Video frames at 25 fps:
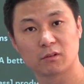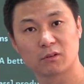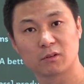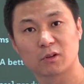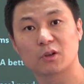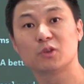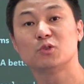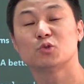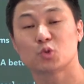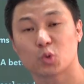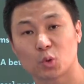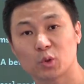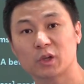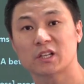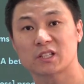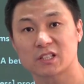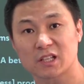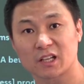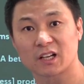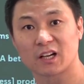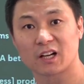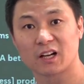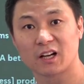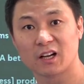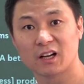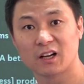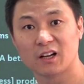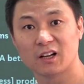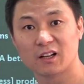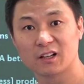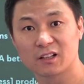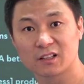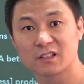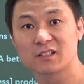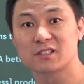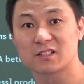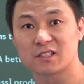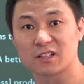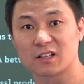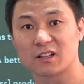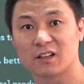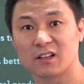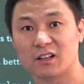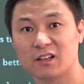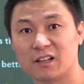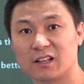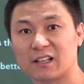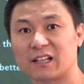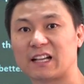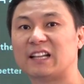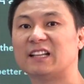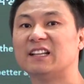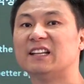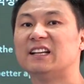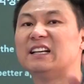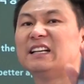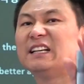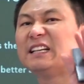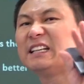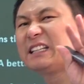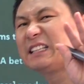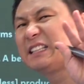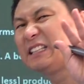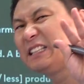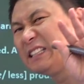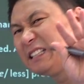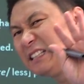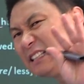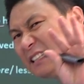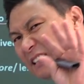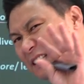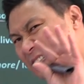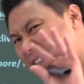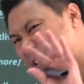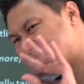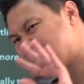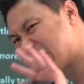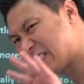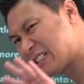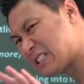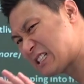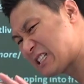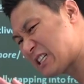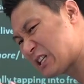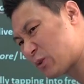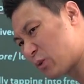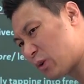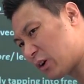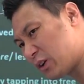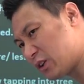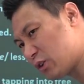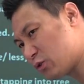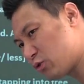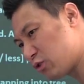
그건 손해잖아 그치? 그러니까 그 직원을